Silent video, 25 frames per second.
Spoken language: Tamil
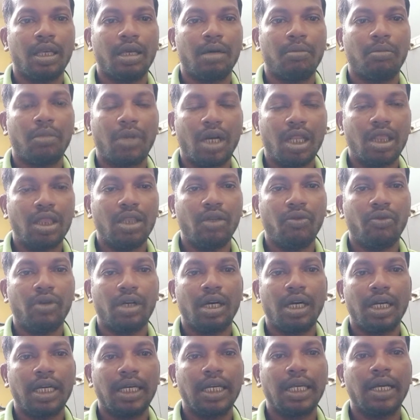
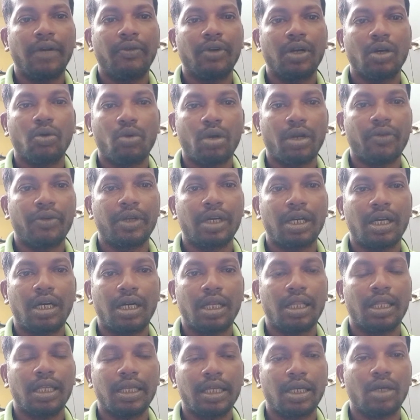மருத்துவர்களின்
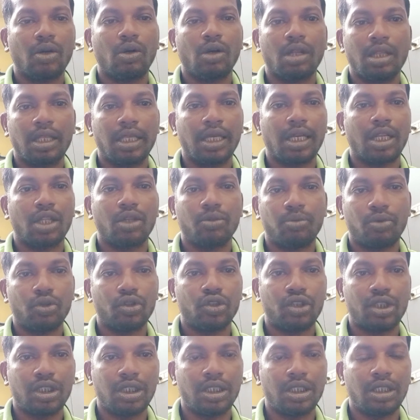கவனக்குறைவினால தான் என் குழந்தை இறந்து
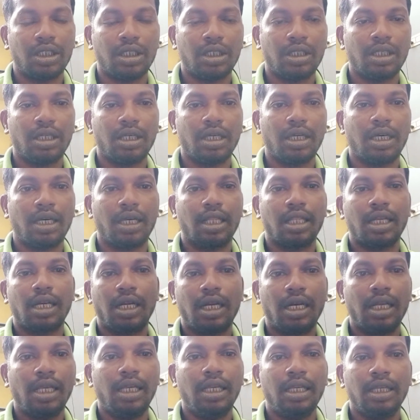போச்சு
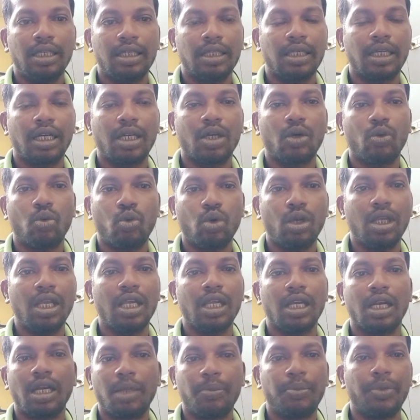அதனால் எனக்கு உரிய
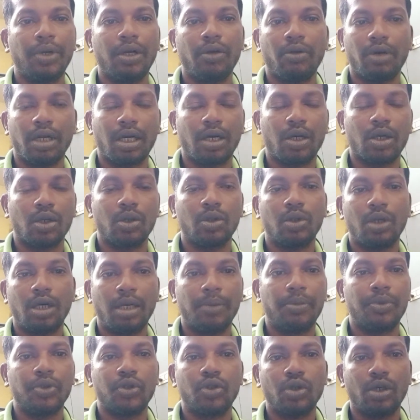இழப்பீடு வழங்கணும்
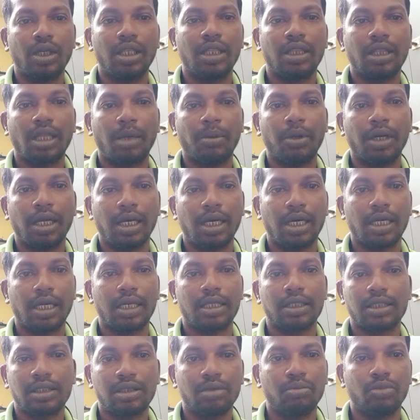அப்படின்னு சொல்லி தமிழக
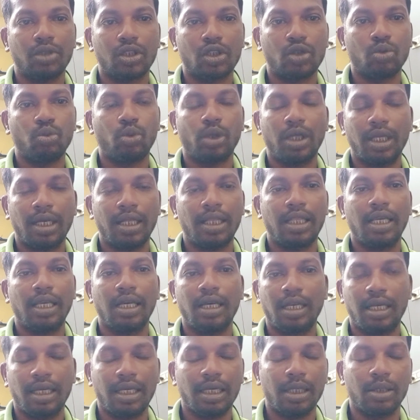அரசு மற்றும்
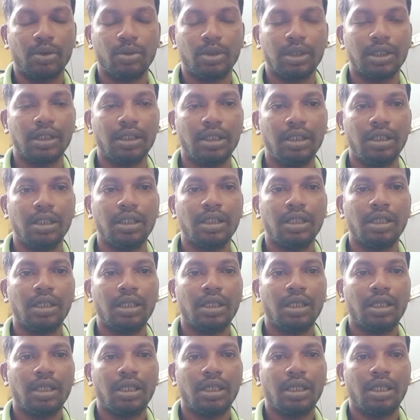உயரதிகாரிகளுக்கு வந்து
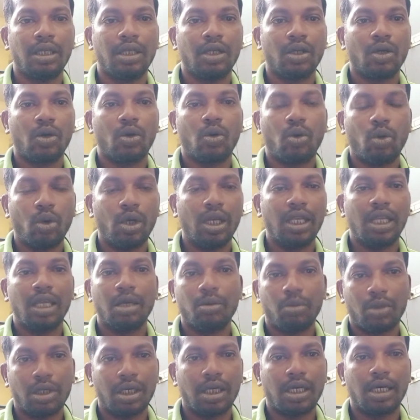கோரிக்கை
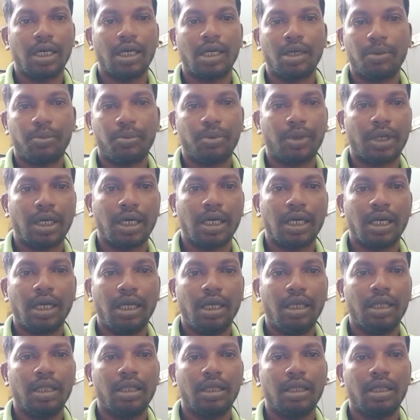மனுக்கள் அனுப்புகிறாங்க
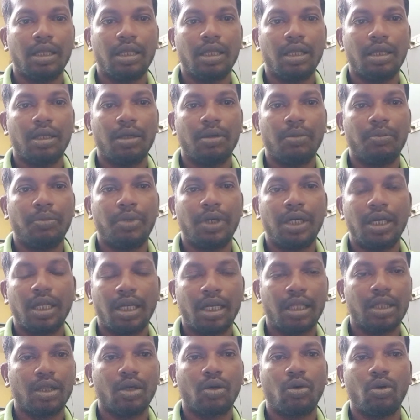
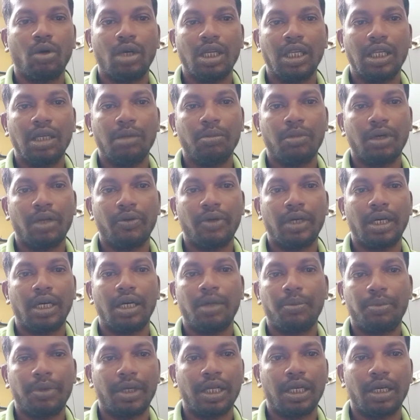பின்னர் அந்த கோரிக்கை மனுவின்
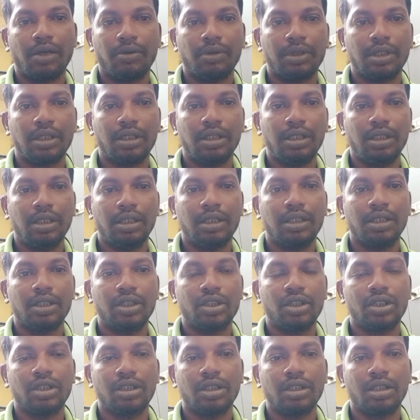அடிப்படையில் வந்து
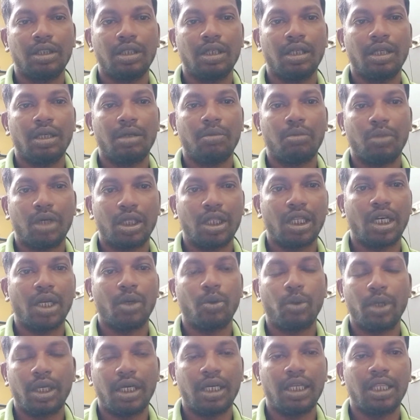மதுரை
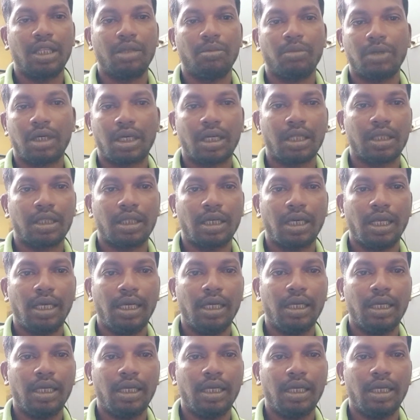உயர்நீதிமன்றத்தில்